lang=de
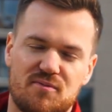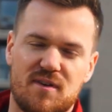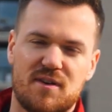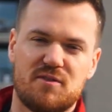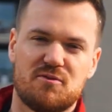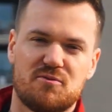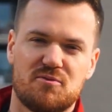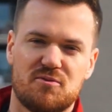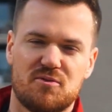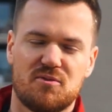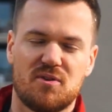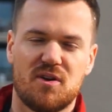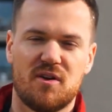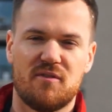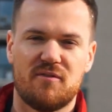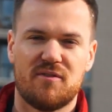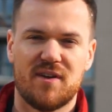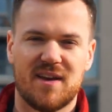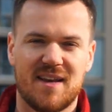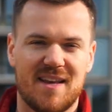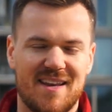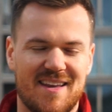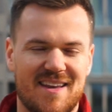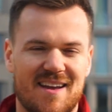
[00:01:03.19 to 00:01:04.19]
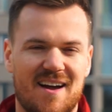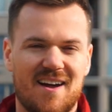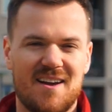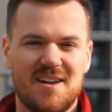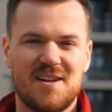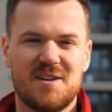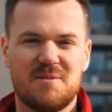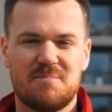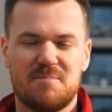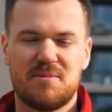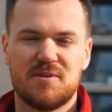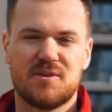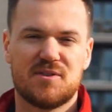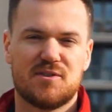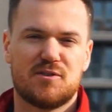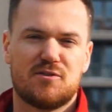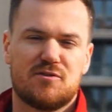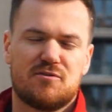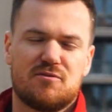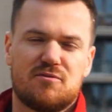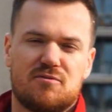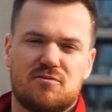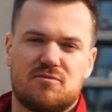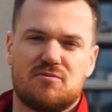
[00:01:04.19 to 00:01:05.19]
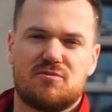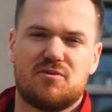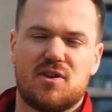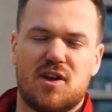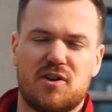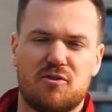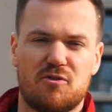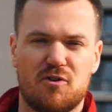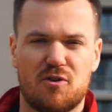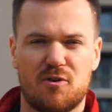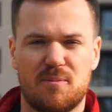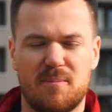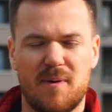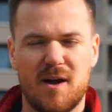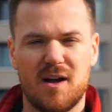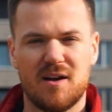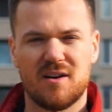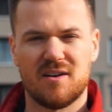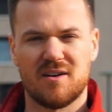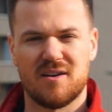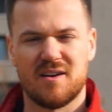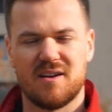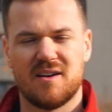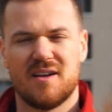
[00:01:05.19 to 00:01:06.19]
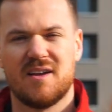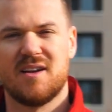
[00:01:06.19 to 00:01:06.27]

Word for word: wenn du wirklich alt bist, dann noch machen?